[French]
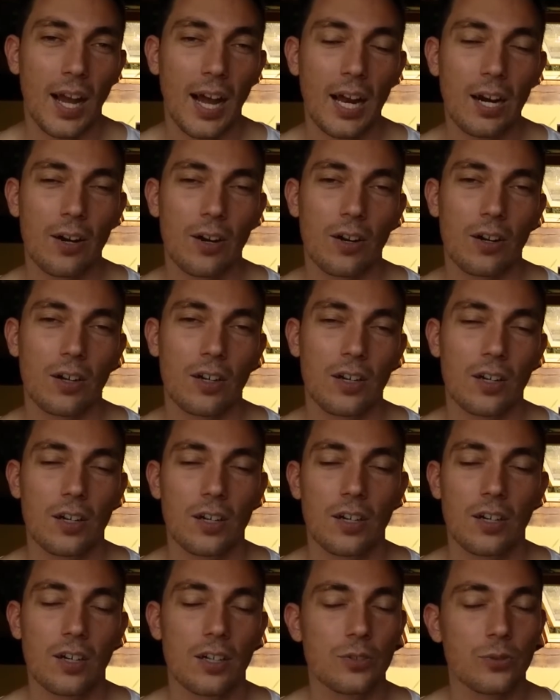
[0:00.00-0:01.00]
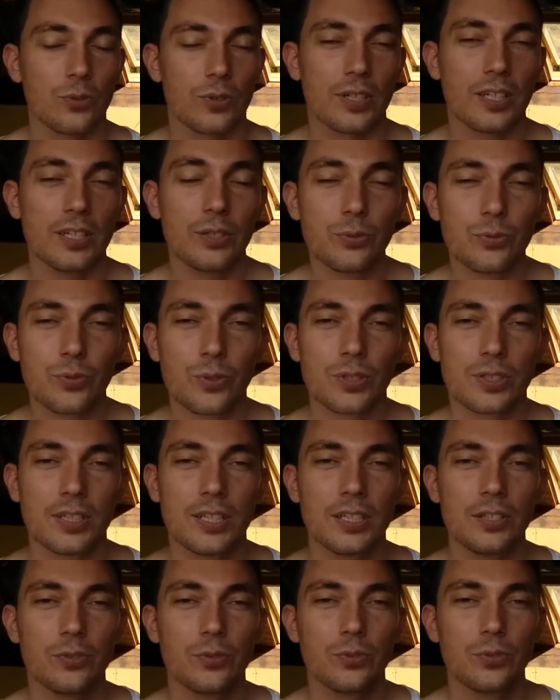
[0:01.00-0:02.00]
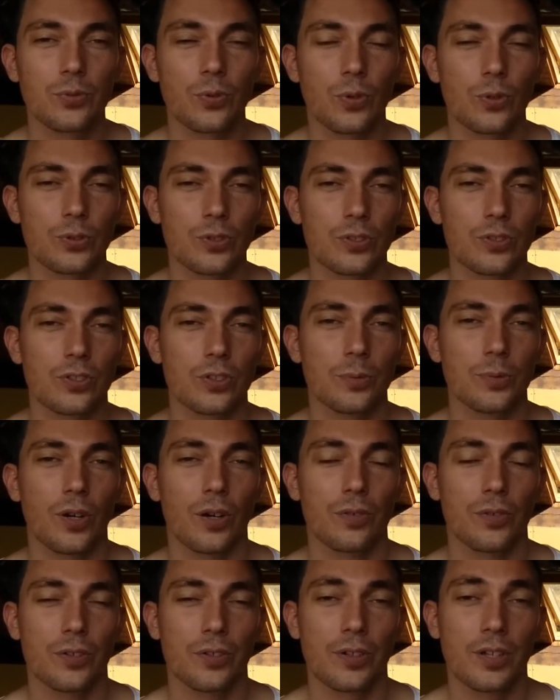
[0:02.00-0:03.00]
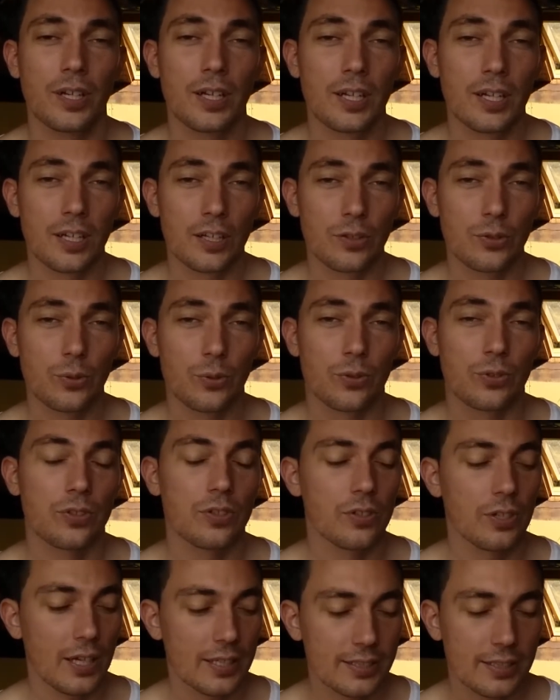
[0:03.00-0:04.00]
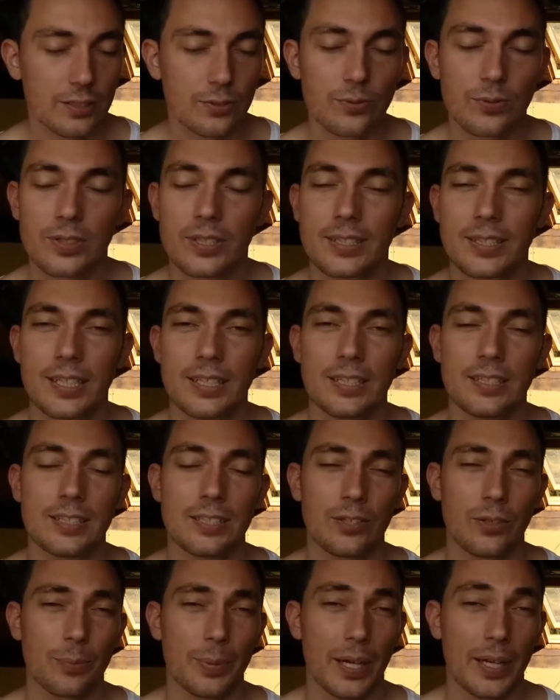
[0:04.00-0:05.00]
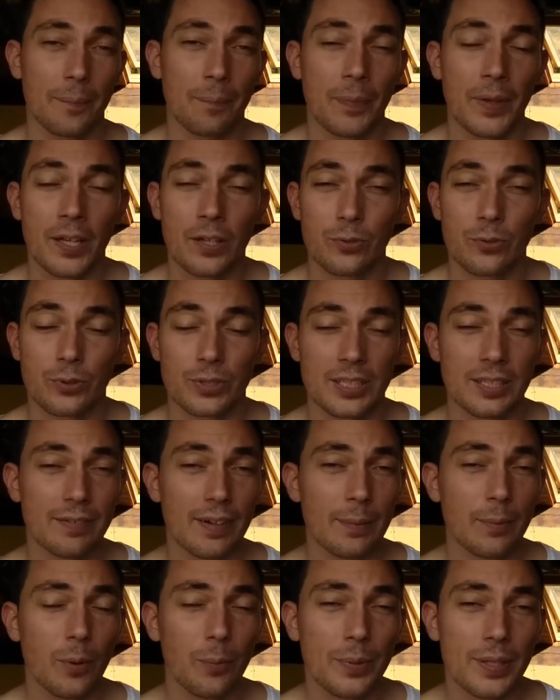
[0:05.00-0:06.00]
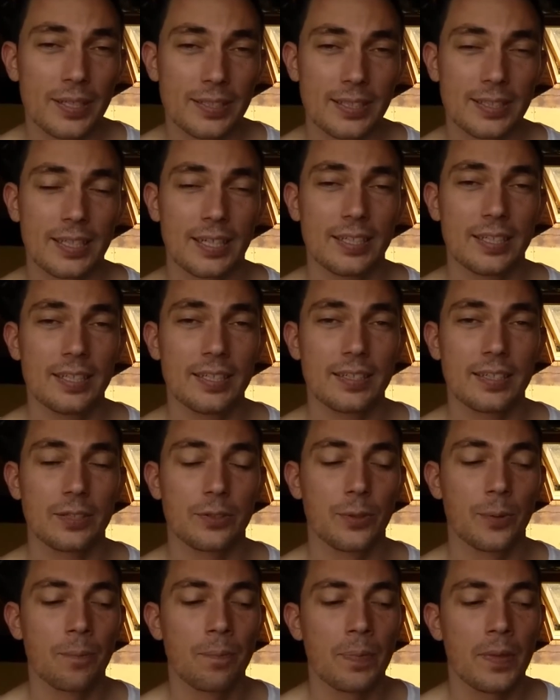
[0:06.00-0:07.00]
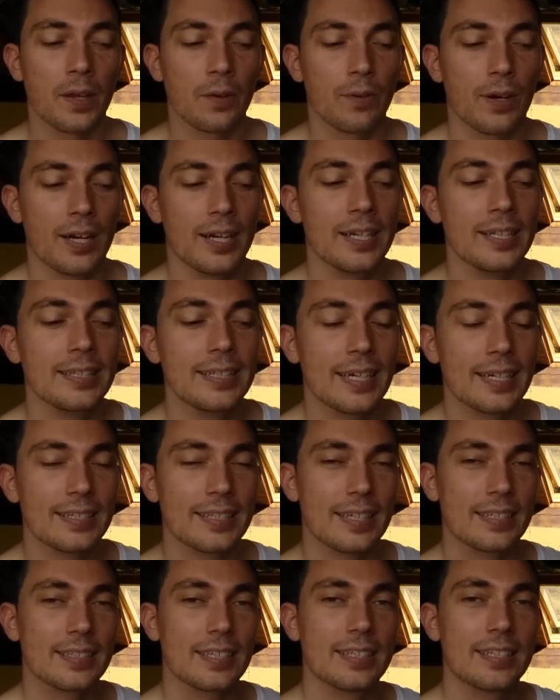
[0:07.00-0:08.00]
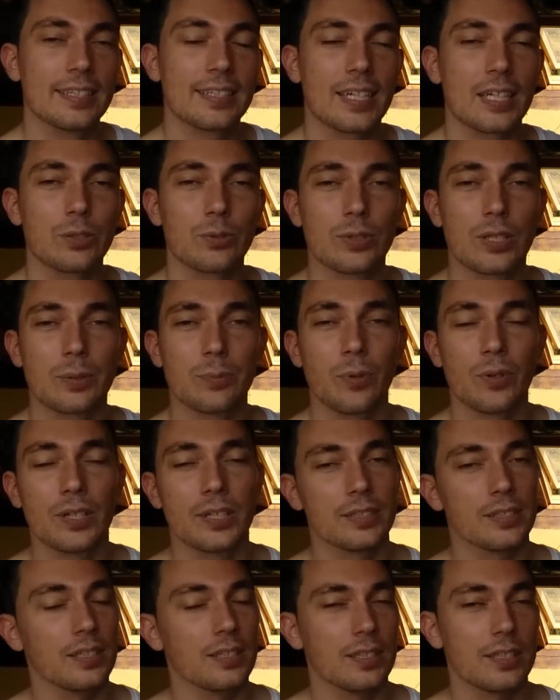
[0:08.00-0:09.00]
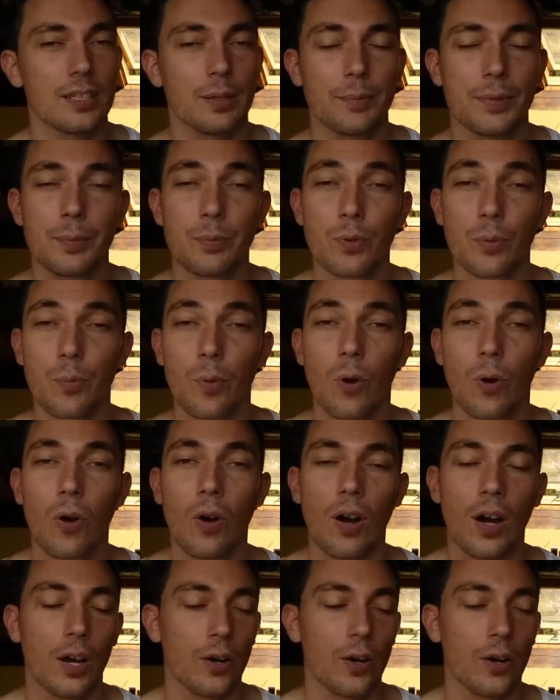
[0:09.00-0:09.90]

Alors, euh, donc les nouveautés du Frozen Summer Fun donc la saison de l'été à Disneyland Paris. ce qui est vraiment bien cette année, c'est que bah, les dernières années, très honnêtement, l'été c'était un petit peu mort.